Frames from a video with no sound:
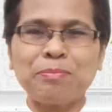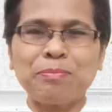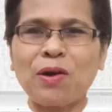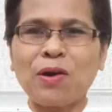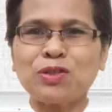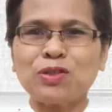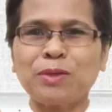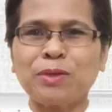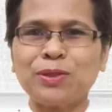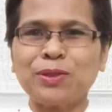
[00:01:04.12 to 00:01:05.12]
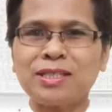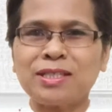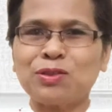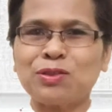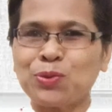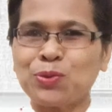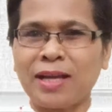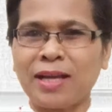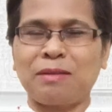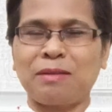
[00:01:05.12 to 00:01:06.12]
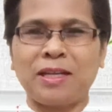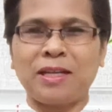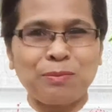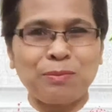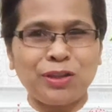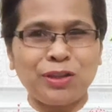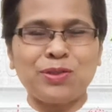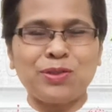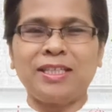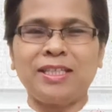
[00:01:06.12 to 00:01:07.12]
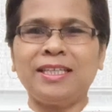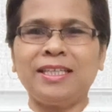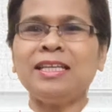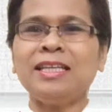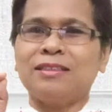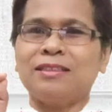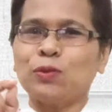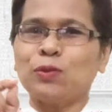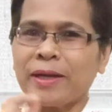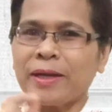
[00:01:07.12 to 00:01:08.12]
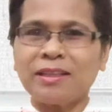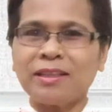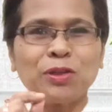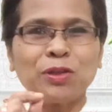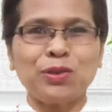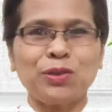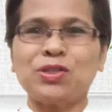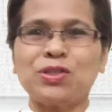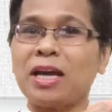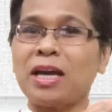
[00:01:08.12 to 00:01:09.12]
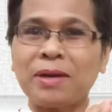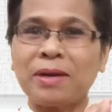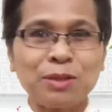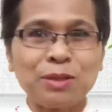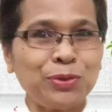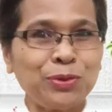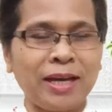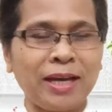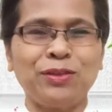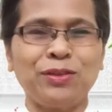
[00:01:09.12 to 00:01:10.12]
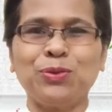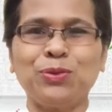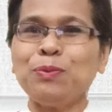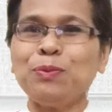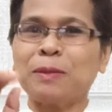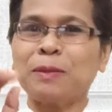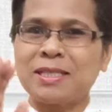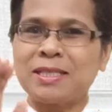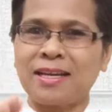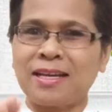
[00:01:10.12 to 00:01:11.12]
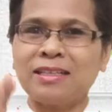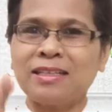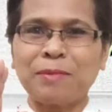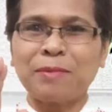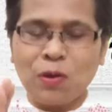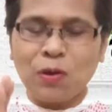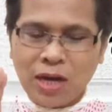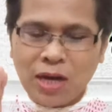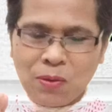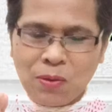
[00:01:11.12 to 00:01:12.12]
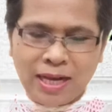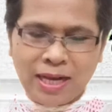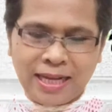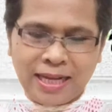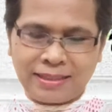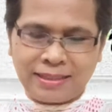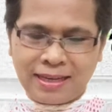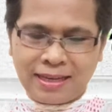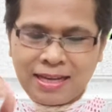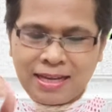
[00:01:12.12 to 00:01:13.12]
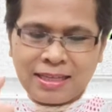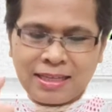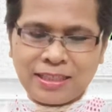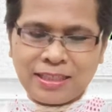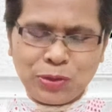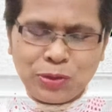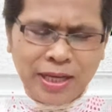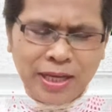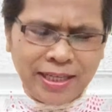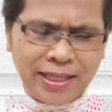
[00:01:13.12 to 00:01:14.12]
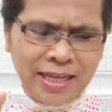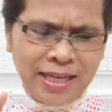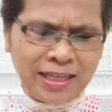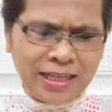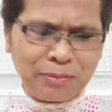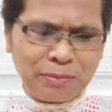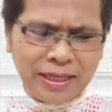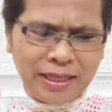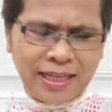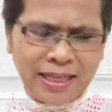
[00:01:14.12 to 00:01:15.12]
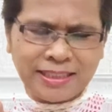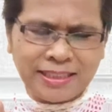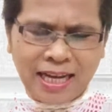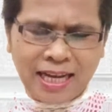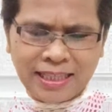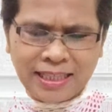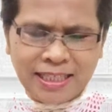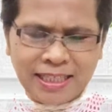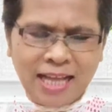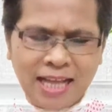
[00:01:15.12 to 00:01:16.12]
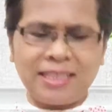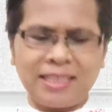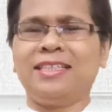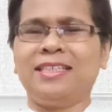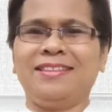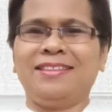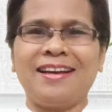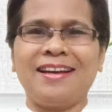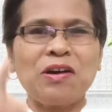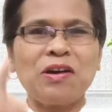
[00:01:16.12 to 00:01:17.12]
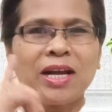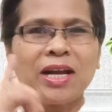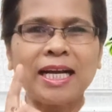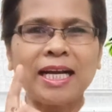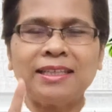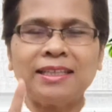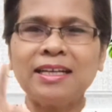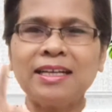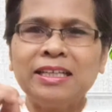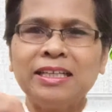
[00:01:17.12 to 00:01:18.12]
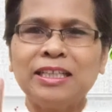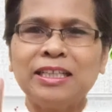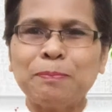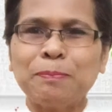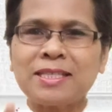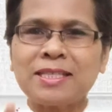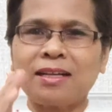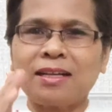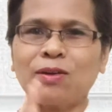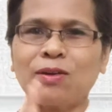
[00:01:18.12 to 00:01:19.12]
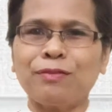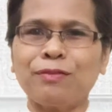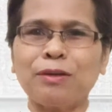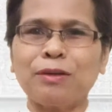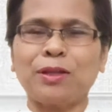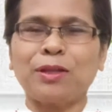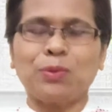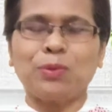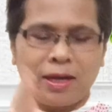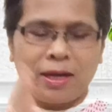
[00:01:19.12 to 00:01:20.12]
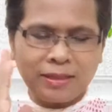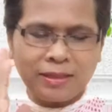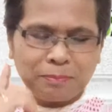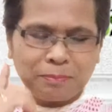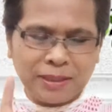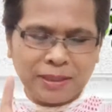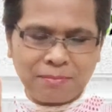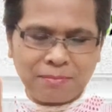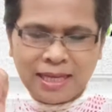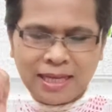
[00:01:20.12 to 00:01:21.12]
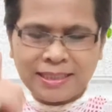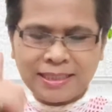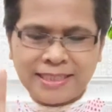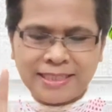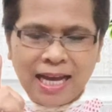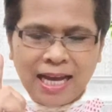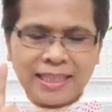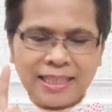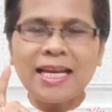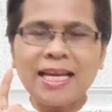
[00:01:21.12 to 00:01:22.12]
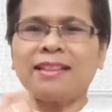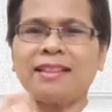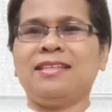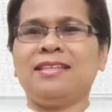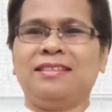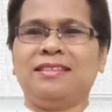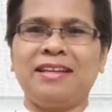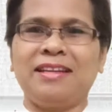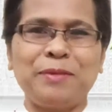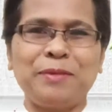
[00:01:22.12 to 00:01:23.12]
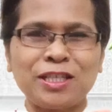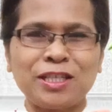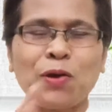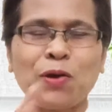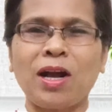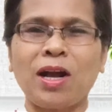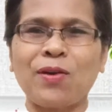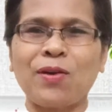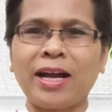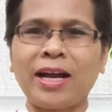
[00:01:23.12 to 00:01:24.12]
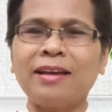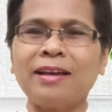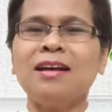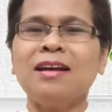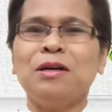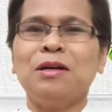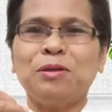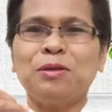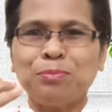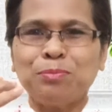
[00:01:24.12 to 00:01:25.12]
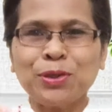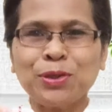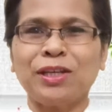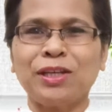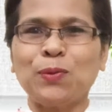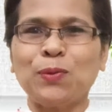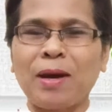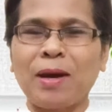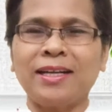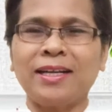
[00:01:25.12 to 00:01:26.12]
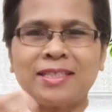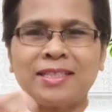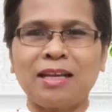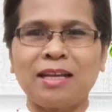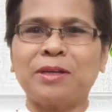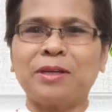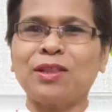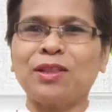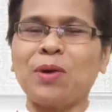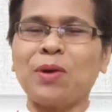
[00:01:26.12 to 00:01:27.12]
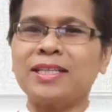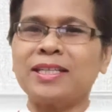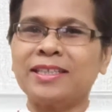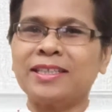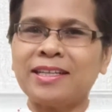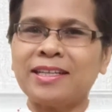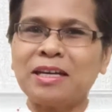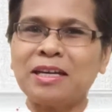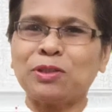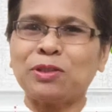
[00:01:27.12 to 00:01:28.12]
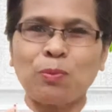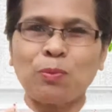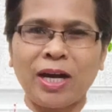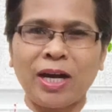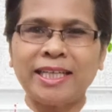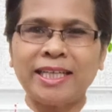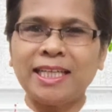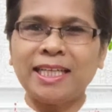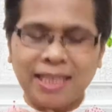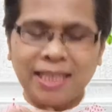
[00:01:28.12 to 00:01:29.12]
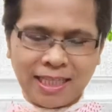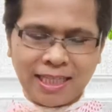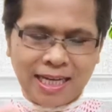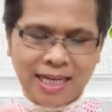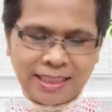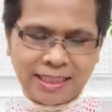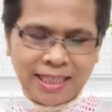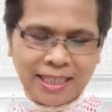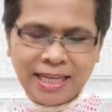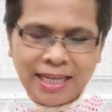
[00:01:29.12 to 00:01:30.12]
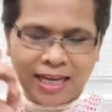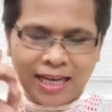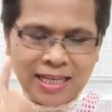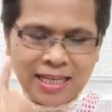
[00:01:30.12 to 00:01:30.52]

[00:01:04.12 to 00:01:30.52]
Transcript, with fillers: Paulus menulis surat kepada Timotius ini eh, supaya Timotius yang masih muda itu berpesan kepada orang-orang kaya di dunia ini agar mereka jangan tinggi hati ya orang kaya dipesan oleh firman Tuhan pertama jangan tinggi hati nah biasanya orang-orang kaya mungkin lupa dengan segala berkat Tuhan sehingga dia menyombongkan diri dengan keadaannya yang kaya.